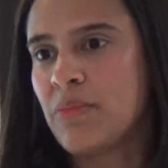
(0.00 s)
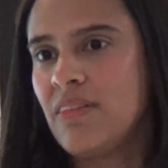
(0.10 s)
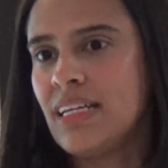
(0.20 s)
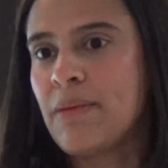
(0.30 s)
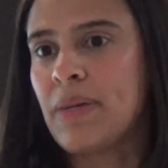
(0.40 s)

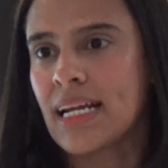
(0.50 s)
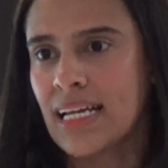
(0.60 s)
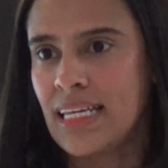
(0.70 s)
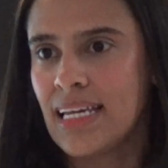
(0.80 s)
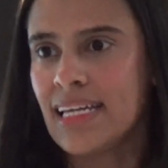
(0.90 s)
tratar
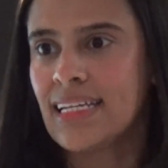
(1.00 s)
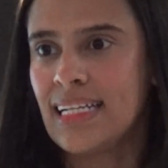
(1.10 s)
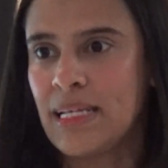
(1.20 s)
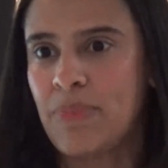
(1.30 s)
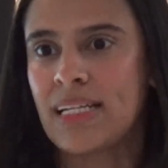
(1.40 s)
de que
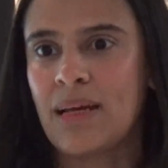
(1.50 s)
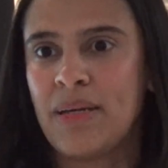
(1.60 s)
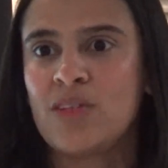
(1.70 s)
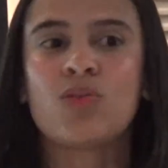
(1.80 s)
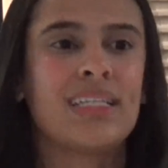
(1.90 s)
toda
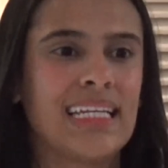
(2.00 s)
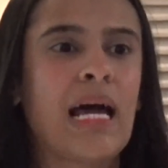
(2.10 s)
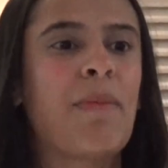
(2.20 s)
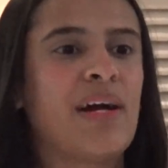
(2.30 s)
la,